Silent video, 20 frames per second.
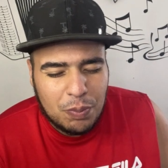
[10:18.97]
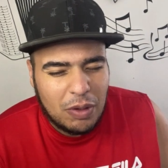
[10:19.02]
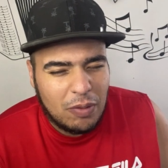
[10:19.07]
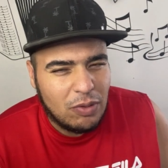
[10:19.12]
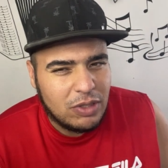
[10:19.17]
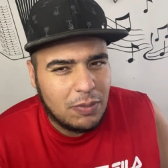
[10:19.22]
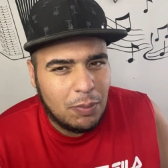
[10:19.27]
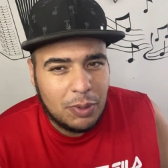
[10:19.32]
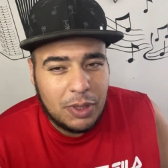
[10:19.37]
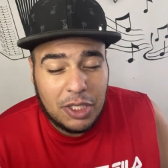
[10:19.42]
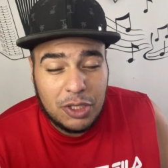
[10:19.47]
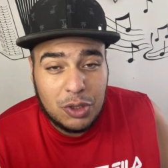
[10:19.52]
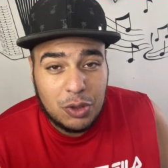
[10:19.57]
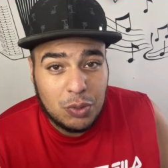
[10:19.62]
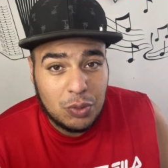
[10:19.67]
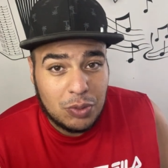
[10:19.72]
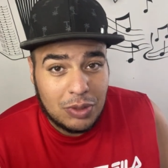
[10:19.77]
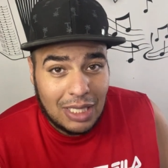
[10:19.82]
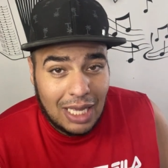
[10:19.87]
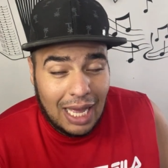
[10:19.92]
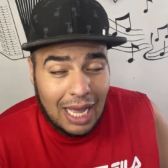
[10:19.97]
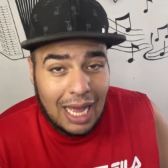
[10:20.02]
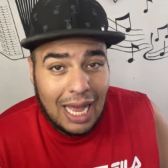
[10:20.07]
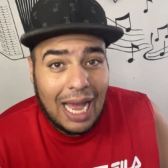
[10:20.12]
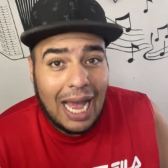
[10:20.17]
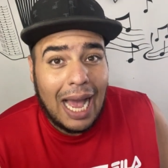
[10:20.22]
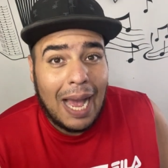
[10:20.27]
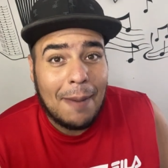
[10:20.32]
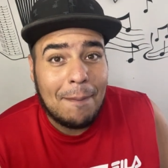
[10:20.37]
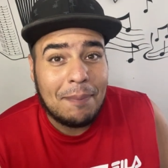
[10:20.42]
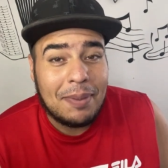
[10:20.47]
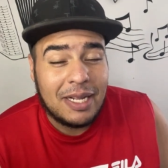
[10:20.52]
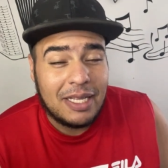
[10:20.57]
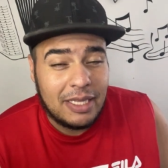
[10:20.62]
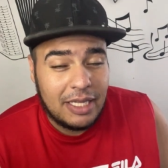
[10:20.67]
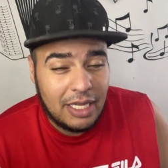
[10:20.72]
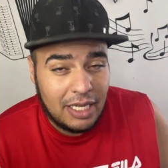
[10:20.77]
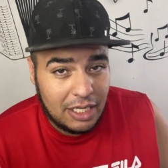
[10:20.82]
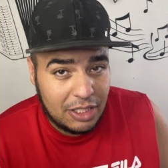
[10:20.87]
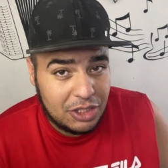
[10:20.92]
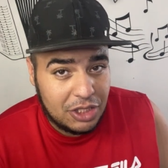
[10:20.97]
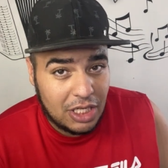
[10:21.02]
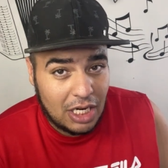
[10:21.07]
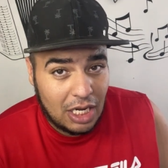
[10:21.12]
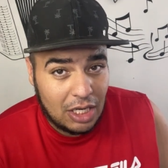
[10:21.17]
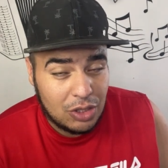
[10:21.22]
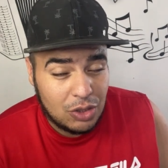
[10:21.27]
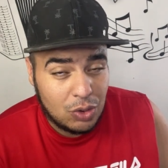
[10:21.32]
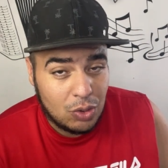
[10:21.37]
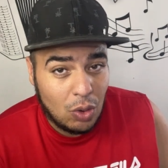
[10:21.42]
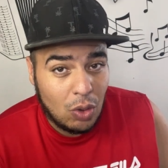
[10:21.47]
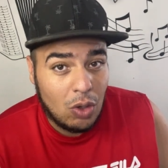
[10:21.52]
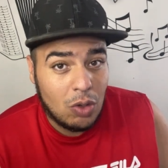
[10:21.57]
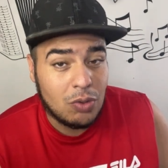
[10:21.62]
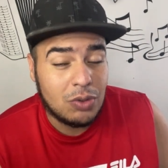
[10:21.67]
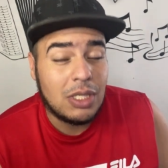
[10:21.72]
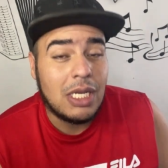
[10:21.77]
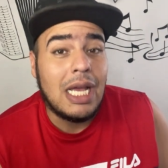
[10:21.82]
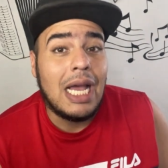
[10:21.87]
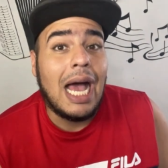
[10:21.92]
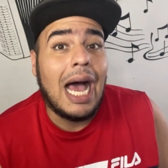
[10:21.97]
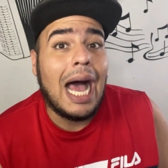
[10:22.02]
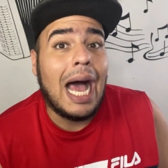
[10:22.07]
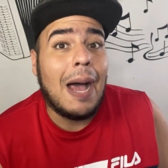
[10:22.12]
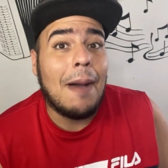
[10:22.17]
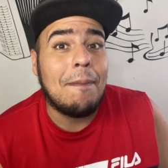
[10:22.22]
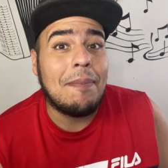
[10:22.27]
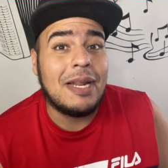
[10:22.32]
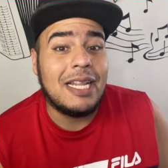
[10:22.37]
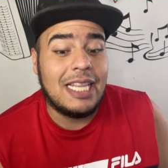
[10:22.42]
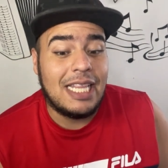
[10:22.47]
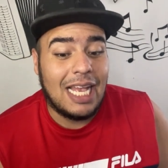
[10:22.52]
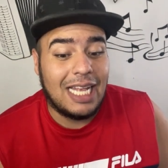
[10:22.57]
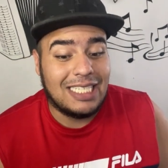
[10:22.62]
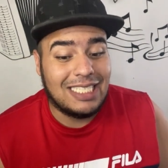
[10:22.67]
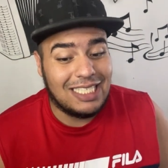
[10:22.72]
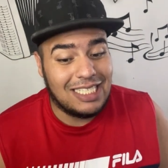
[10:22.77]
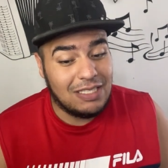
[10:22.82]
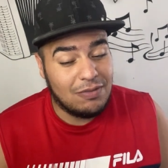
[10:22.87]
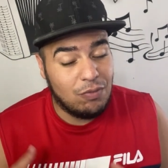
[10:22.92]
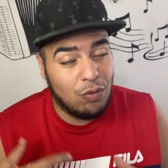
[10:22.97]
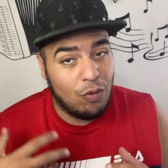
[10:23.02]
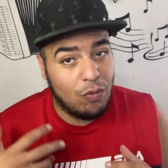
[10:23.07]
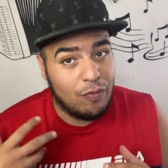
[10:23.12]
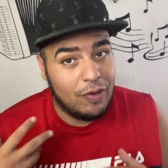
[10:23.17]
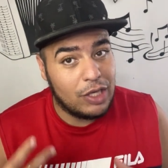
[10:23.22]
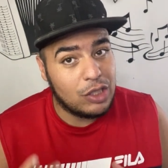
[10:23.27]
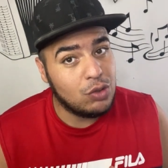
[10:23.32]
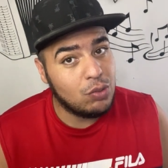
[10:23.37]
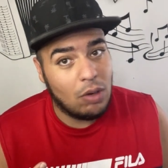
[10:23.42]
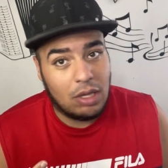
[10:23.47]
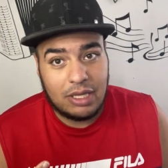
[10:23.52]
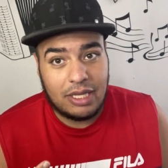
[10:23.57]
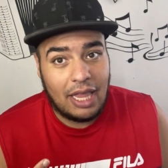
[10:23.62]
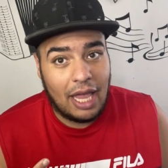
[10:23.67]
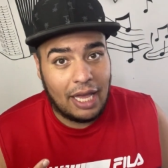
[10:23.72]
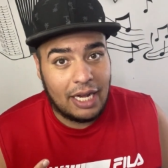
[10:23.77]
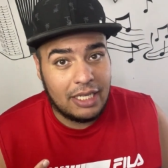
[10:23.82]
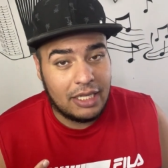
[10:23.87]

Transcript: para você poder estudar, aprender tirar solos, aprender a desenvolver sua técnica.